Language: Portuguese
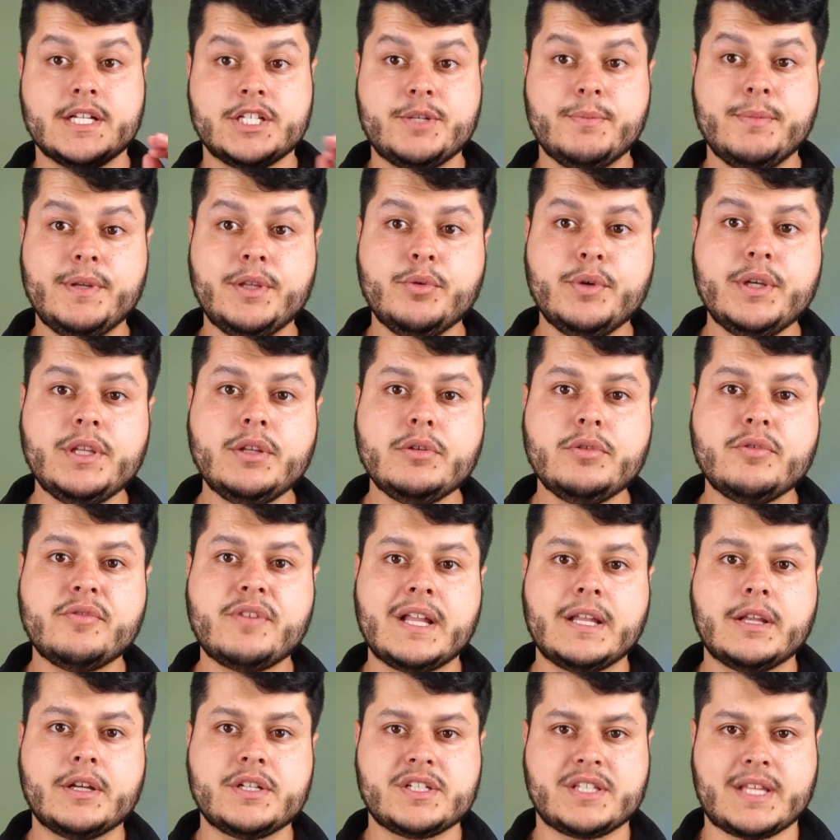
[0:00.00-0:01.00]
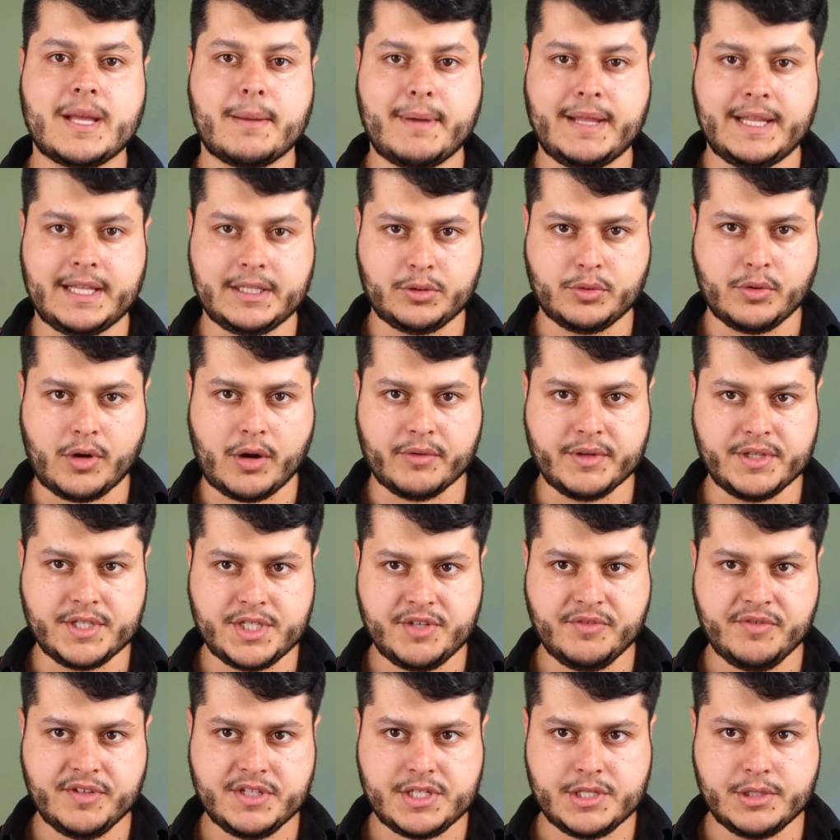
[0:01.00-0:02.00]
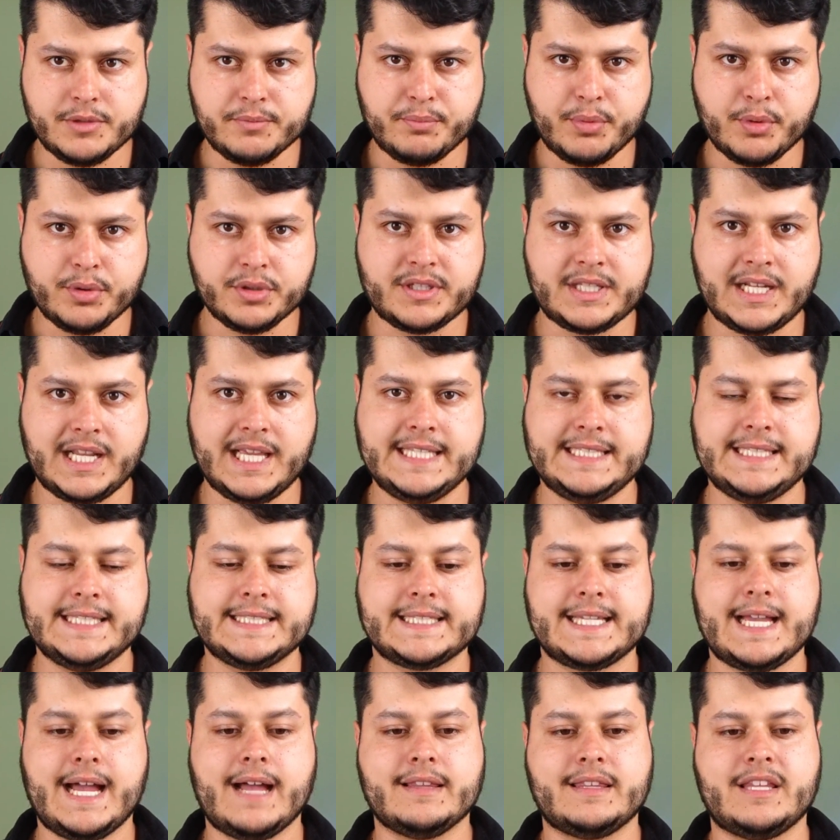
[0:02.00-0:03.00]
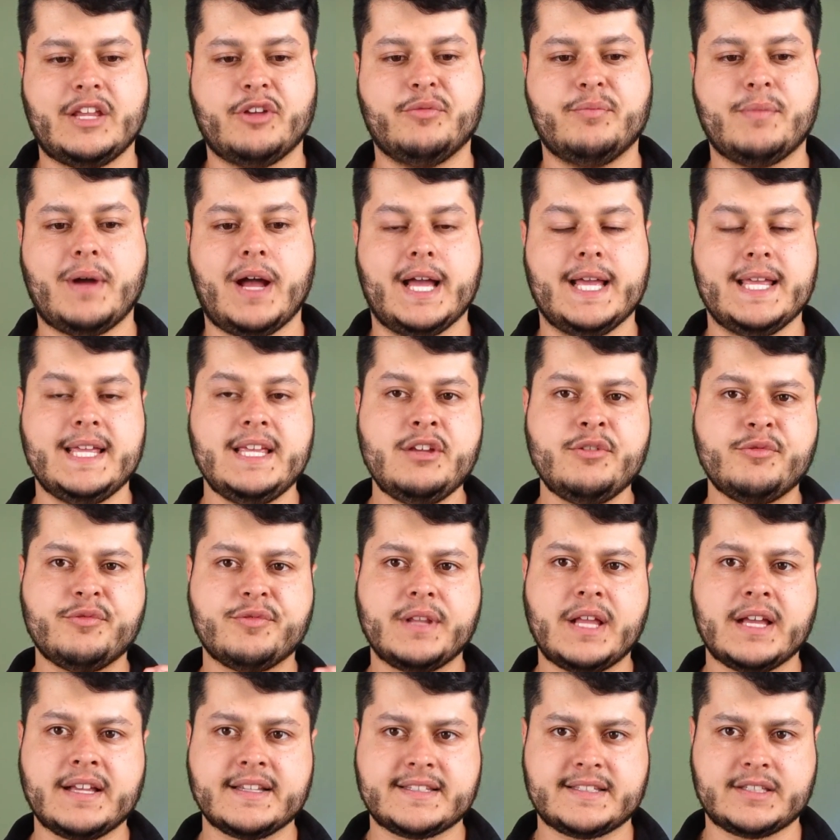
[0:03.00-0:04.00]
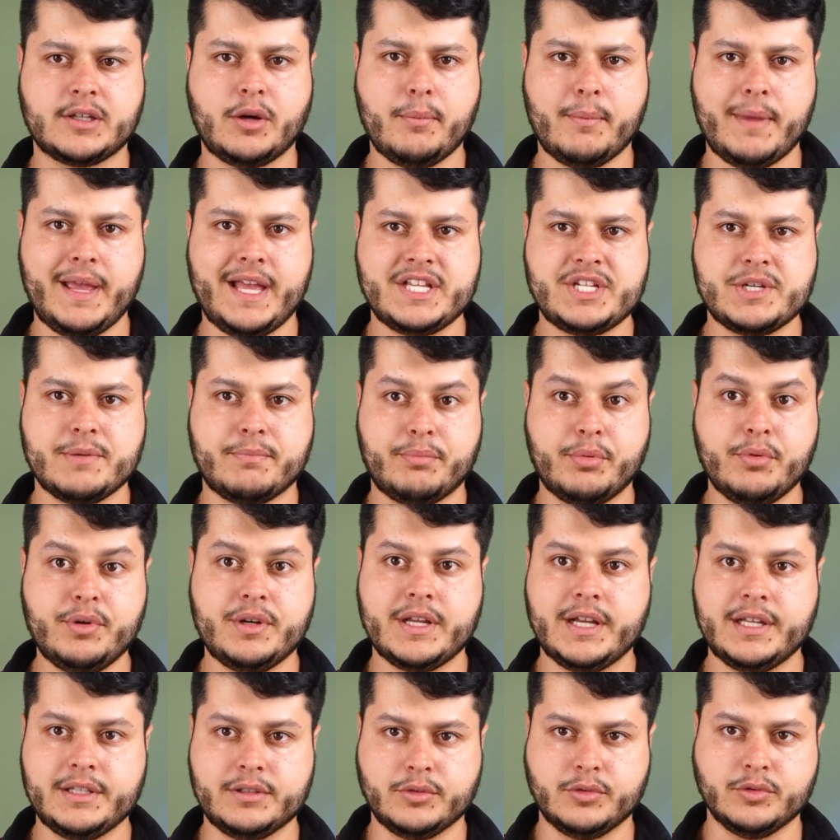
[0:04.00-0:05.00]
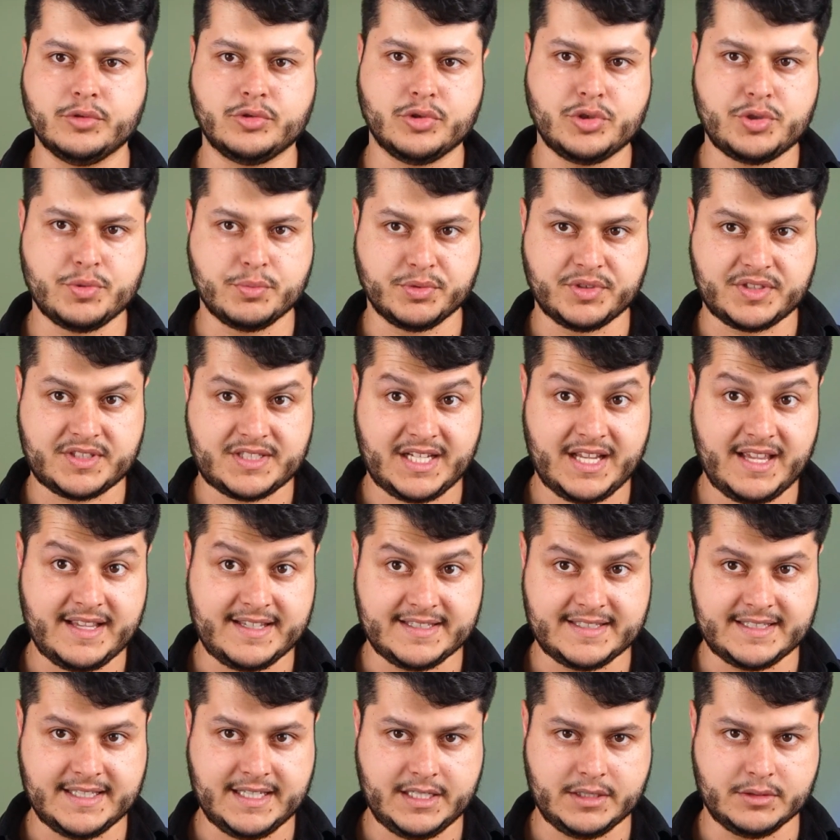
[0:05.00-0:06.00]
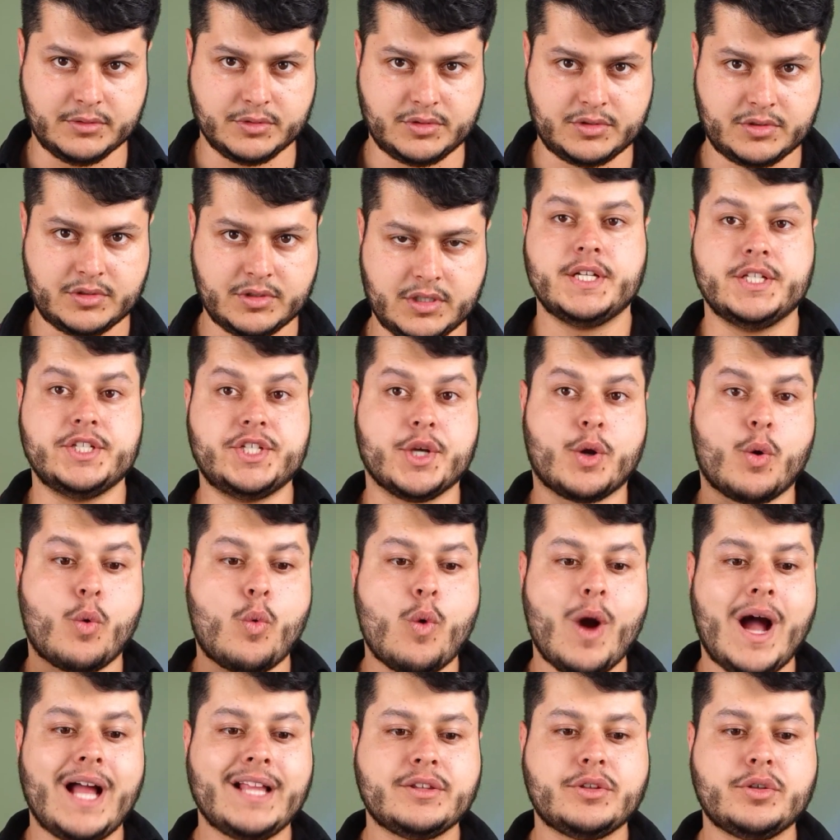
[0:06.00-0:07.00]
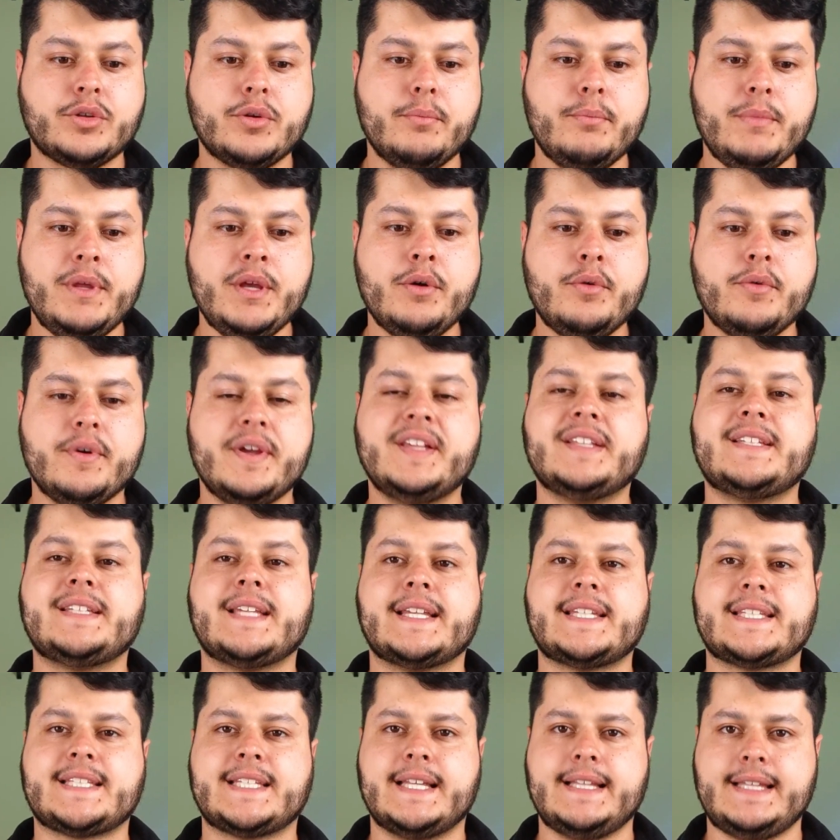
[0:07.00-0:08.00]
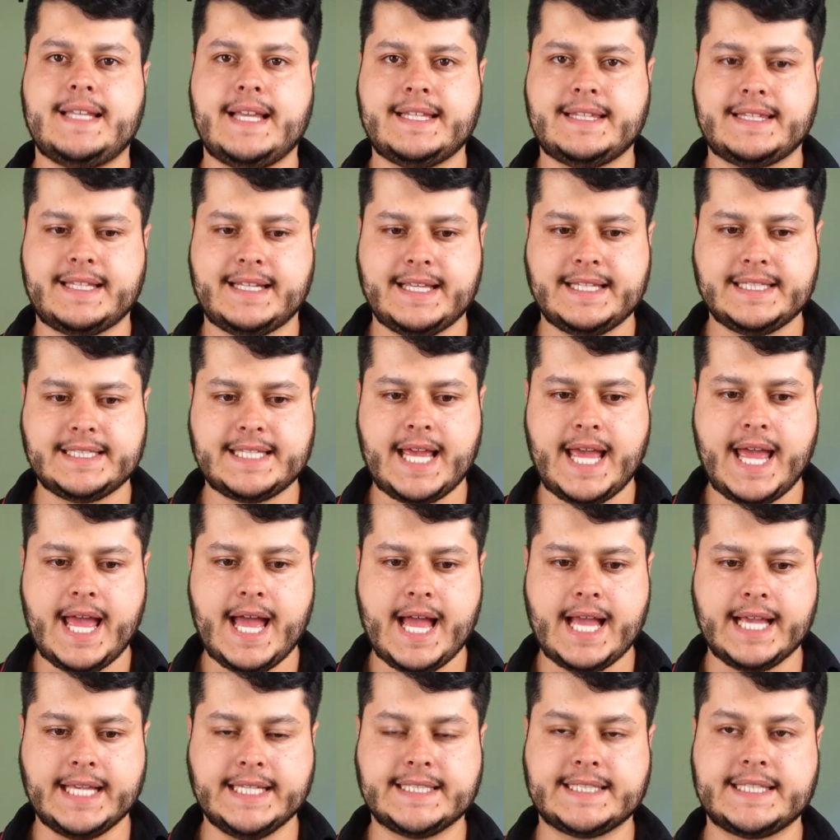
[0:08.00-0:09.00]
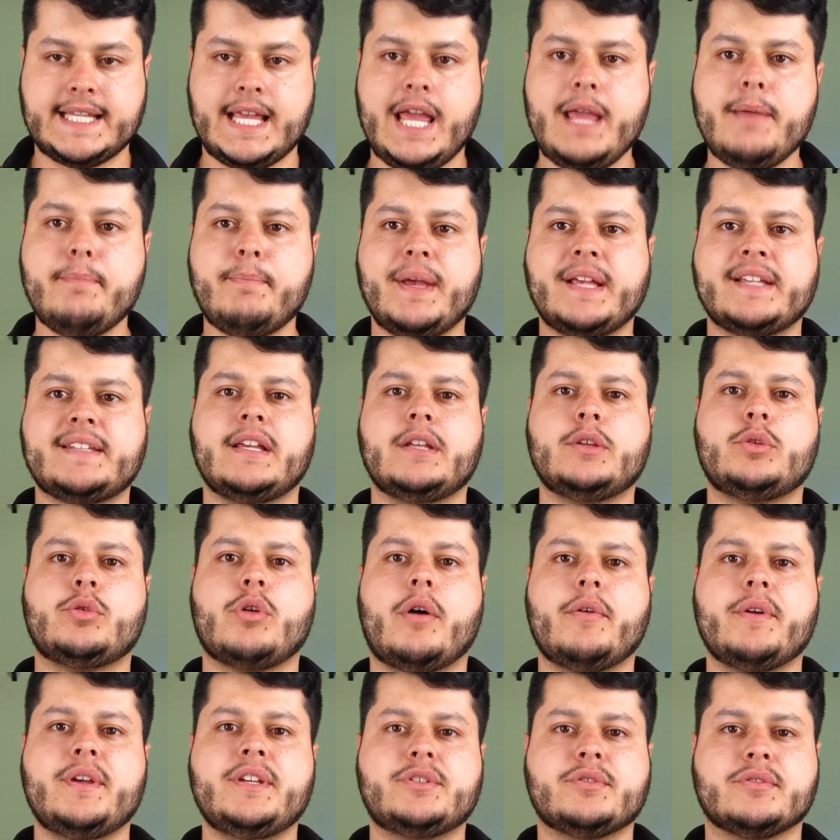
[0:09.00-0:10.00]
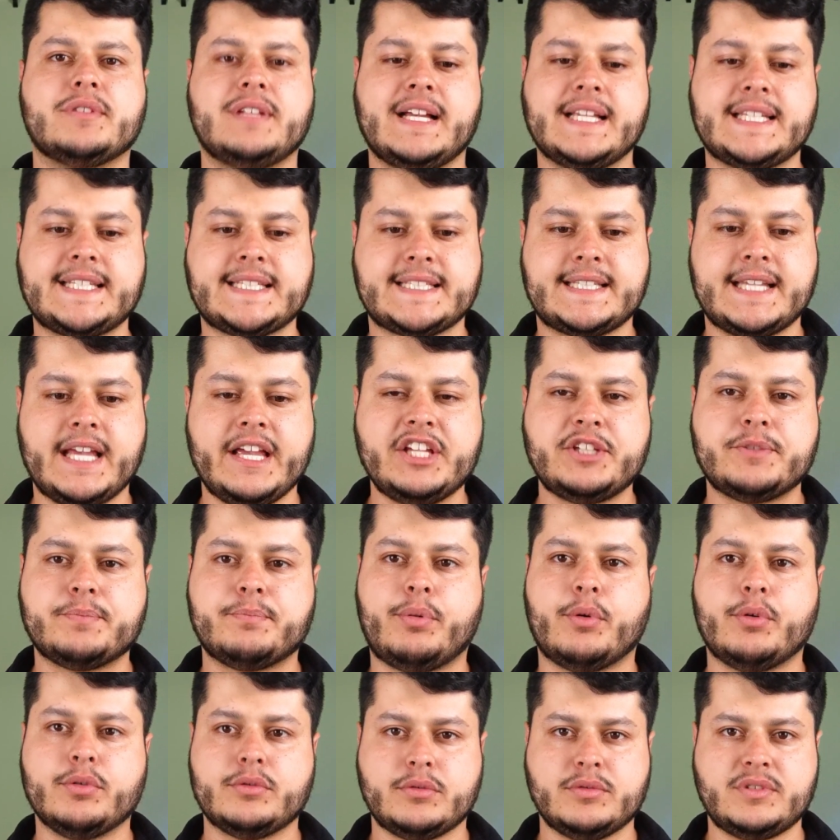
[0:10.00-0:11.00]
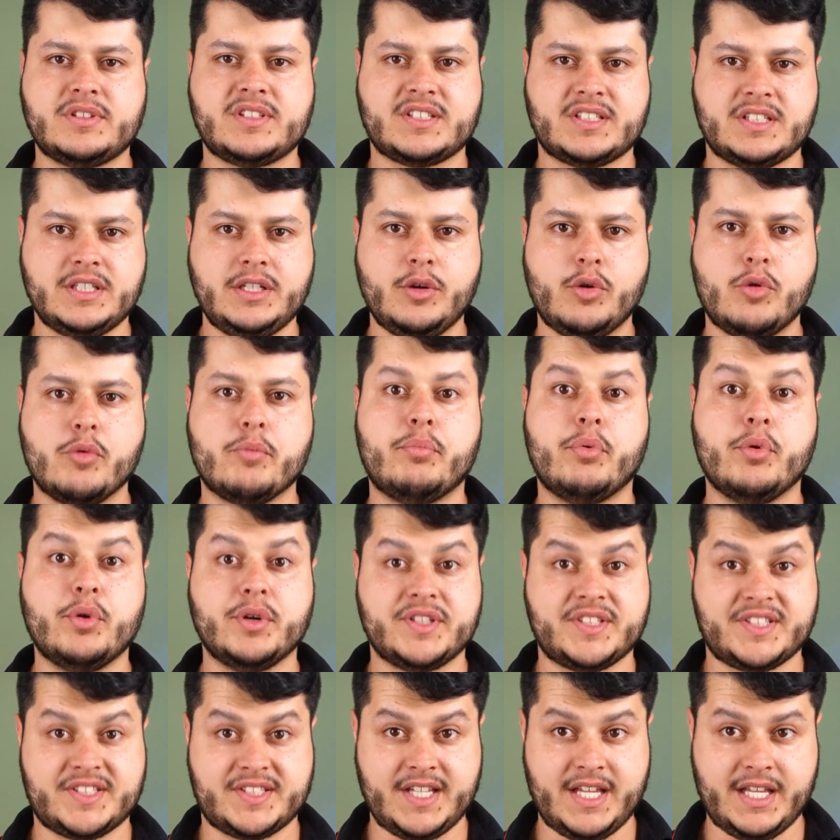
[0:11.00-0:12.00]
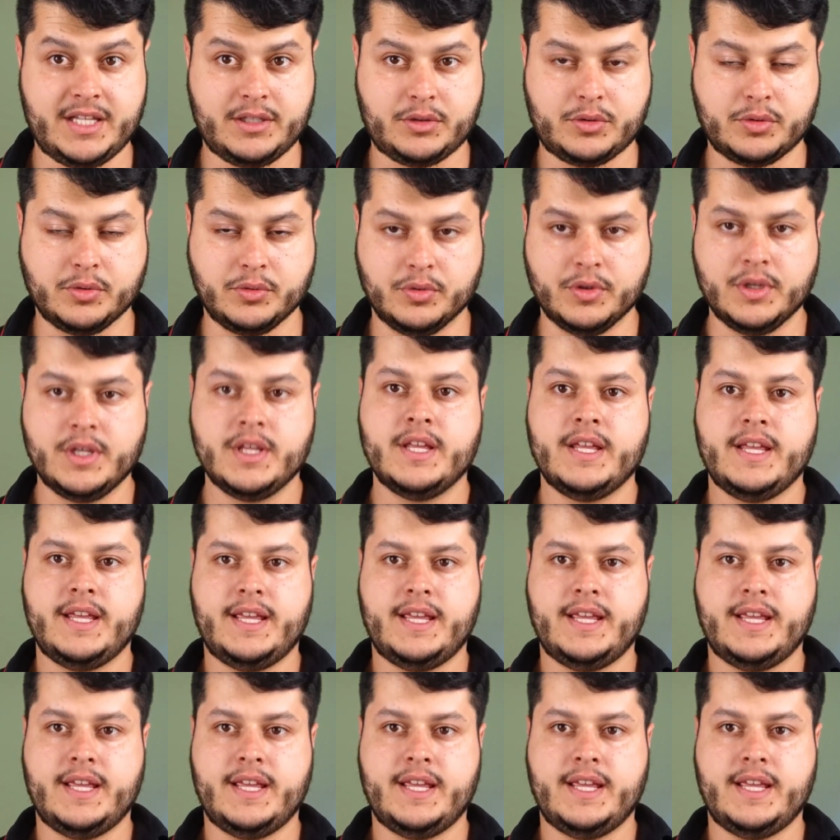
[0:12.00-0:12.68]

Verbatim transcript: Diminuindo do valor de tabela atual e dividindo por 3, esse carro teve uma inflação média por ano nos últimos 3 anos de R$ 4.063. Em percentual, isso dá 6,5%.